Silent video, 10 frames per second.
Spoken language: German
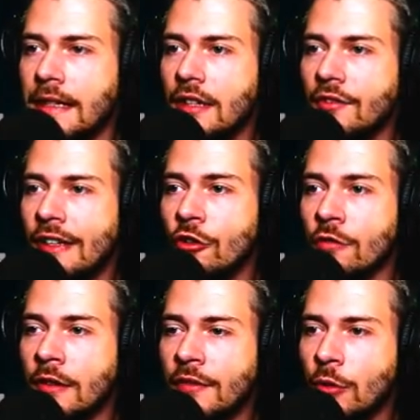Deswegen
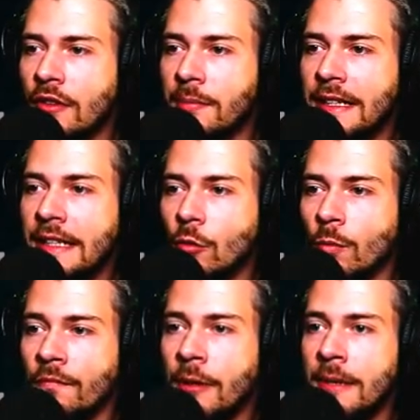kümmern wir uns mal hier
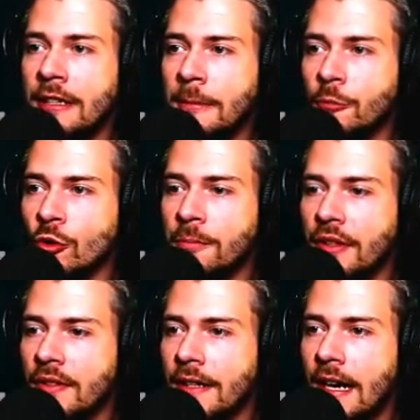rum. Wir machen den Boden ein
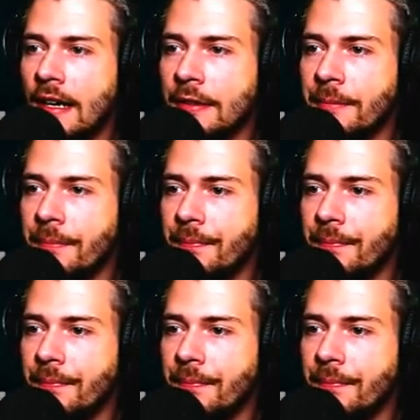bisschen gerade.